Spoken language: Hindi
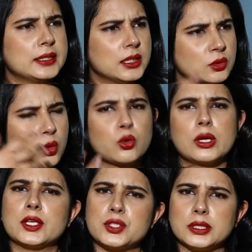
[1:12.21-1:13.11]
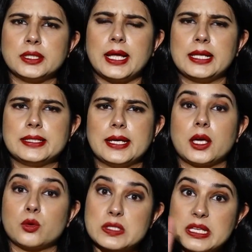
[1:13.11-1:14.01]
लेकिन कोरोना के चलते टाल दिया
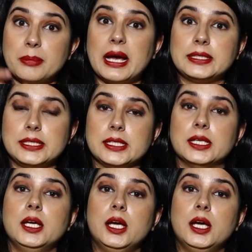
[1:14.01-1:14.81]
गया और उसके बाद ही